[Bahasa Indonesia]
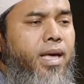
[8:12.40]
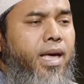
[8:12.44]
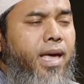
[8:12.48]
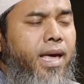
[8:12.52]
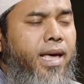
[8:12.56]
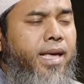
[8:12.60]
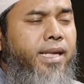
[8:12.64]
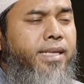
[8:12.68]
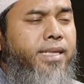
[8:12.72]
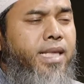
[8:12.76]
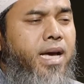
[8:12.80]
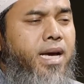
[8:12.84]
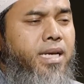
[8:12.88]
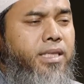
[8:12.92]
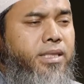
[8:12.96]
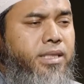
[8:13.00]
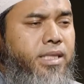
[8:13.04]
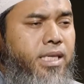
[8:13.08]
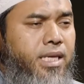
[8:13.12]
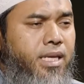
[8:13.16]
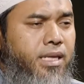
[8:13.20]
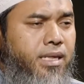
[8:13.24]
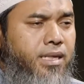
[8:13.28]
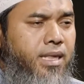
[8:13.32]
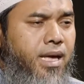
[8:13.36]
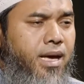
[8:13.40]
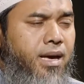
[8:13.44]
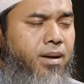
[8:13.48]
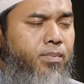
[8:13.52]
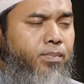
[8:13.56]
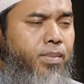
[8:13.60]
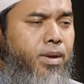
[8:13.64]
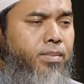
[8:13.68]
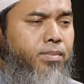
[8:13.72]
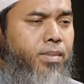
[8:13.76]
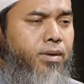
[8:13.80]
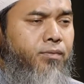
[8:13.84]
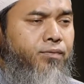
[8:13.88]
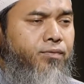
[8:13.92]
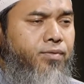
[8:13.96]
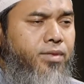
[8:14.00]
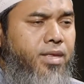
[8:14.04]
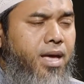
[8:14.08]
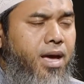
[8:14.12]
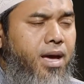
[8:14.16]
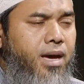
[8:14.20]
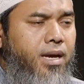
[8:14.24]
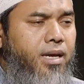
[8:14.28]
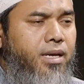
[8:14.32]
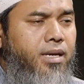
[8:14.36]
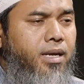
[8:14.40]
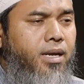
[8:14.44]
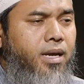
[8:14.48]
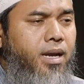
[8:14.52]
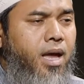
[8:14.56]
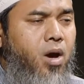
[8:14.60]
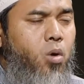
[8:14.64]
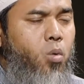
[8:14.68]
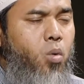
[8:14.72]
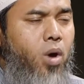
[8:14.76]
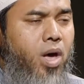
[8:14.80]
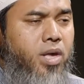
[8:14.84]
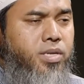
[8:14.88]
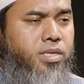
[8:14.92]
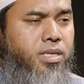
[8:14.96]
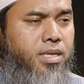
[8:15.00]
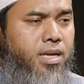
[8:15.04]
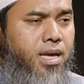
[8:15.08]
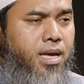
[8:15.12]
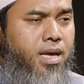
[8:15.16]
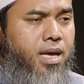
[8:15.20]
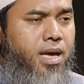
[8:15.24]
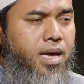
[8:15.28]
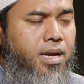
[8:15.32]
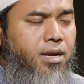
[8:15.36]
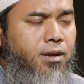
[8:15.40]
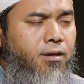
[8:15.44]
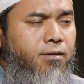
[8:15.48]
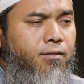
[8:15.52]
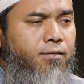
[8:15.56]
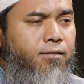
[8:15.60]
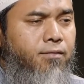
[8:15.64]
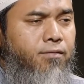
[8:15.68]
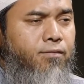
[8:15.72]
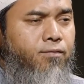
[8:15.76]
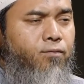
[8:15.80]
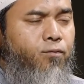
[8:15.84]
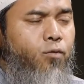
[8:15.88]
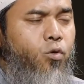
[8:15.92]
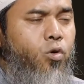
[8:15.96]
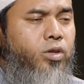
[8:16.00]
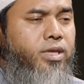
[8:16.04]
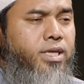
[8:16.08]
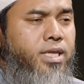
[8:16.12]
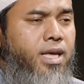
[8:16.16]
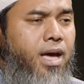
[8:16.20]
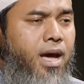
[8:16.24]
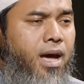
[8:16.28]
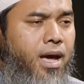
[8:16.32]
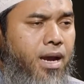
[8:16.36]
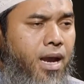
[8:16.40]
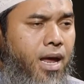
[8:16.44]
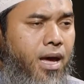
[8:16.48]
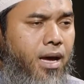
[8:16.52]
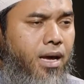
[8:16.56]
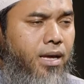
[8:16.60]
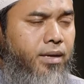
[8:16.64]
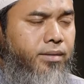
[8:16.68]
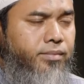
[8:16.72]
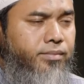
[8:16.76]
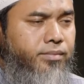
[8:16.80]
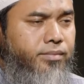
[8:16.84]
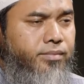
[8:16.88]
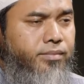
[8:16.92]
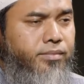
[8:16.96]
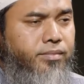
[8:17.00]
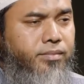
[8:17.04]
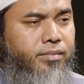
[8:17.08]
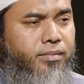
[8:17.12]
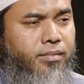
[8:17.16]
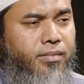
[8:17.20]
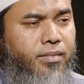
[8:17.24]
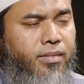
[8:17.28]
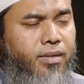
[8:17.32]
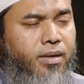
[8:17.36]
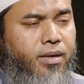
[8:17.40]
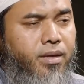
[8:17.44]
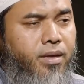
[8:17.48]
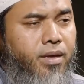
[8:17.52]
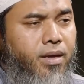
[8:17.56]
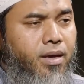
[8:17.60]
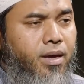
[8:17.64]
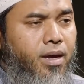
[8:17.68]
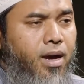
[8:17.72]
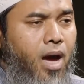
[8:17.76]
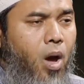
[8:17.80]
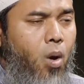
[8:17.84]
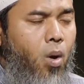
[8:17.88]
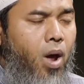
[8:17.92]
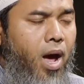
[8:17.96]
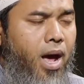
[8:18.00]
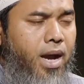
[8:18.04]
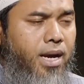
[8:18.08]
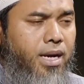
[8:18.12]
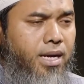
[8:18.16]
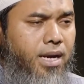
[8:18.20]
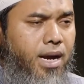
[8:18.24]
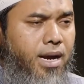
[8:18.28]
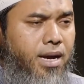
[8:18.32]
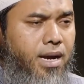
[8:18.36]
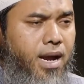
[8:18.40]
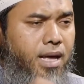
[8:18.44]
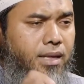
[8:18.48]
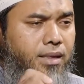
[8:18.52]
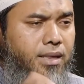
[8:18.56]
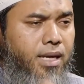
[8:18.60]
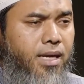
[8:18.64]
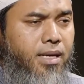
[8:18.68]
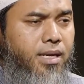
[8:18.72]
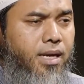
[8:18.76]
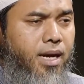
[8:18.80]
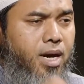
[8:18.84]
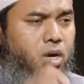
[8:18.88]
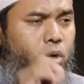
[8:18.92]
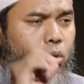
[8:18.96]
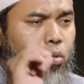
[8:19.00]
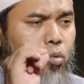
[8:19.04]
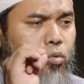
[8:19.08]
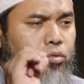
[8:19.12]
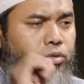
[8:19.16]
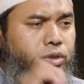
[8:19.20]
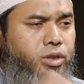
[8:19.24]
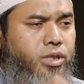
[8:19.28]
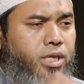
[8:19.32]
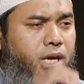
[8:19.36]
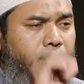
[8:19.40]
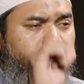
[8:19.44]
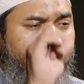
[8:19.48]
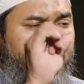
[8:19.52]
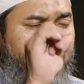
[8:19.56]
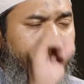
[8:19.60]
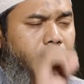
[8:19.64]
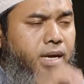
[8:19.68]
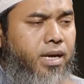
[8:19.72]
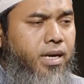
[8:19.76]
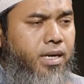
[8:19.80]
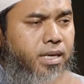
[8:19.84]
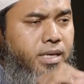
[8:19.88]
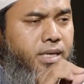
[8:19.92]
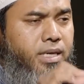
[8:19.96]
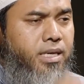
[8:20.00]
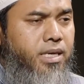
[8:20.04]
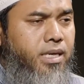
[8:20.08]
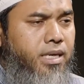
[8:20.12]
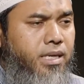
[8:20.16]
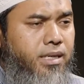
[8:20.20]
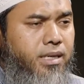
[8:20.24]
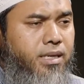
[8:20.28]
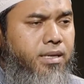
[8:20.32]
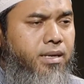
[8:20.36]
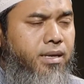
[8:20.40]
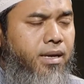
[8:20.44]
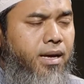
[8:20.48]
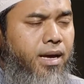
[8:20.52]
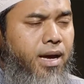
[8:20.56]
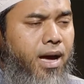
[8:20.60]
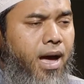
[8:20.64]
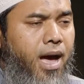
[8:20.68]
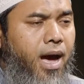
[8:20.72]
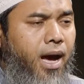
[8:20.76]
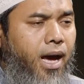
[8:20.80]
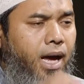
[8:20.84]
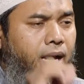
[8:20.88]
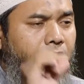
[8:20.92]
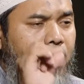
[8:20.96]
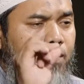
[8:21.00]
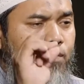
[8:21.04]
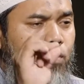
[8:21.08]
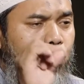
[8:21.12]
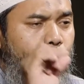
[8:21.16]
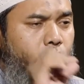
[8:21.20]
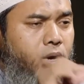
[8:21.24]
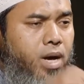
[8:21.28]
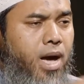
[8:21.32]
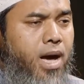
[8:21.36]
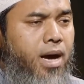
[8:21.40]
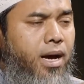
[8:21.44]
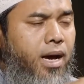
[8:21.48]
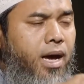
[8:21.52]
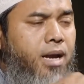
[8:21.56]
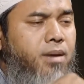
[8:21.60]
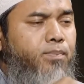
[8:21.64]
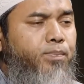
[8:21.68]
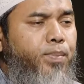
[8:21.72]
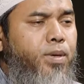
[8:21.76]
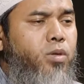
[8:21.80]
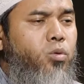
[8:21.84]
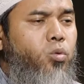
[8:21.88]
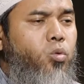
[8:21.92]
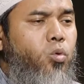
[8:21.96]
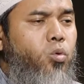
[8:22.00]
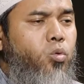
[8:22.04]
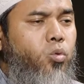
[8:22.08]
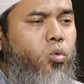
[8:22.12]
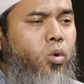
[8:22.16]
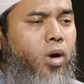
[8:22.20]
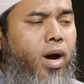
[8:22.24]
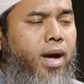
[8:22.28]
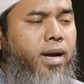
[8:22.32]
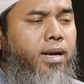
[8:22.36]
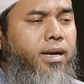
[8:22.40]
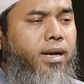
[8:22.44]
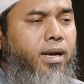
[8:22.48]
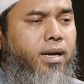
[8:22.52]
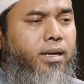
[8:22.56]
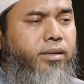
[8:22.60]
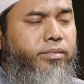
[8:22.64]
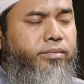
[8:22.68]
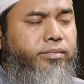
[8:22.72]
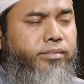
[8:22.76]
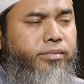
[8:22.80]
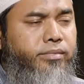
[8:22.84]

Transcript: Idza ji'ta bimiftahin lau asnan futihalak. Kalau Anda datang dengan kunci yang bergerigi akan dibukakan pintu untuk Anda.